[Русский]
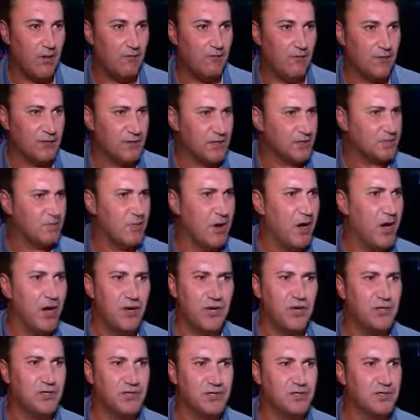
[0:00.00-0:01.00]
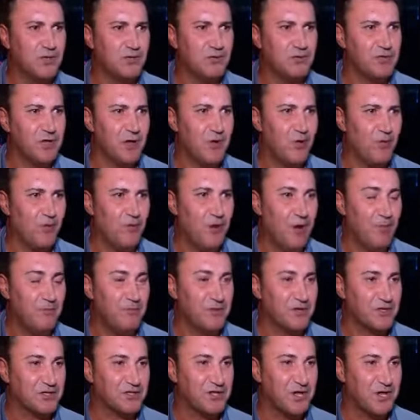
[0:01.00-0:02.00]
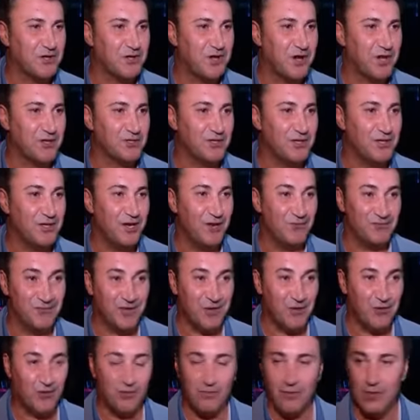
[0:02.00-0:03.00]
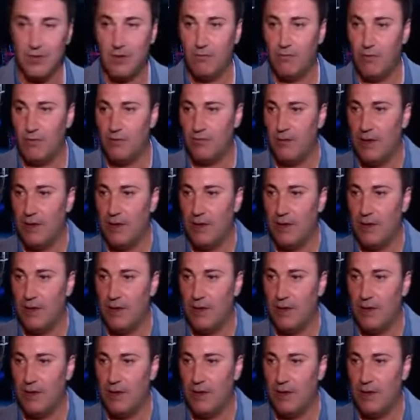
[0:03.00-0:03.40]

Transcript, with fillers: а, фантасмагорического такого персонажа для Второй мировой